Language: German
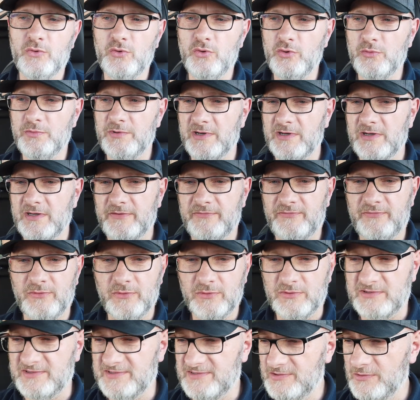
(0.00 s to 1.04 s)
über
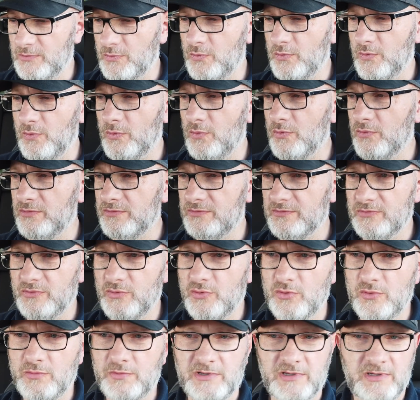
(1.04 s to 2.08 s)
Funktion,
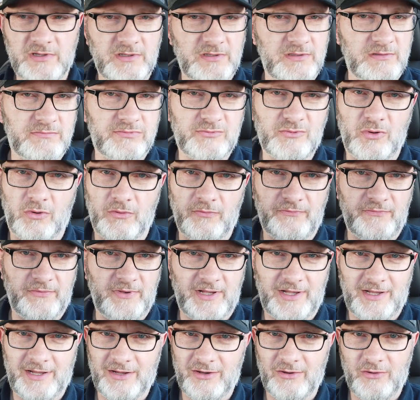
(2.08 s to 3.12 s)
über
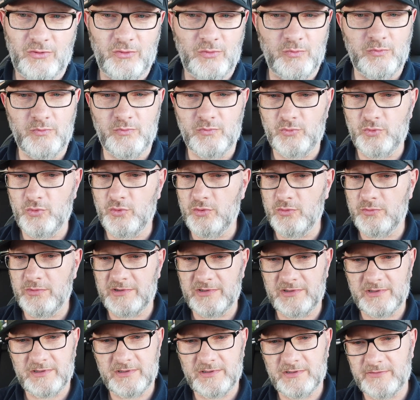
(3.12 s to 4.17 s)
Kofferraum,
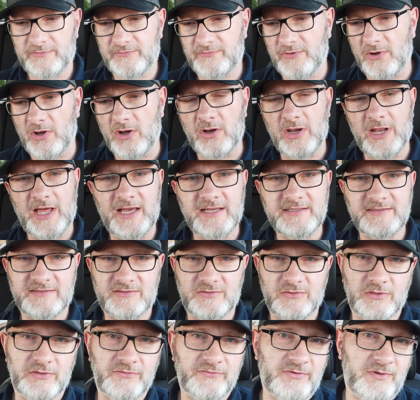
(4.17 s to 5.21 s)
über
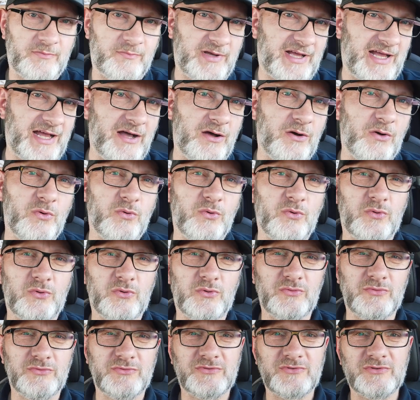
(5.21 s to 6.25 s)
Fahrleistungen,
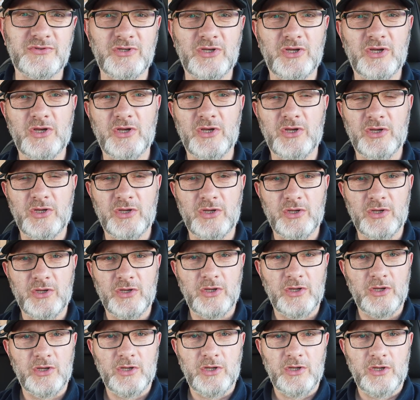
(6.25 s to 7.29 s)
Verbrauch und
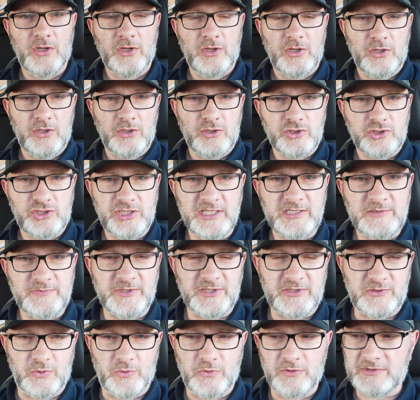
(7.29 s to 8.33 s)
schieß
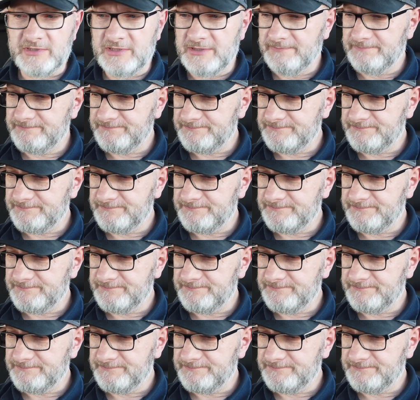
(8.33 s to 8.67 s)
mich tot,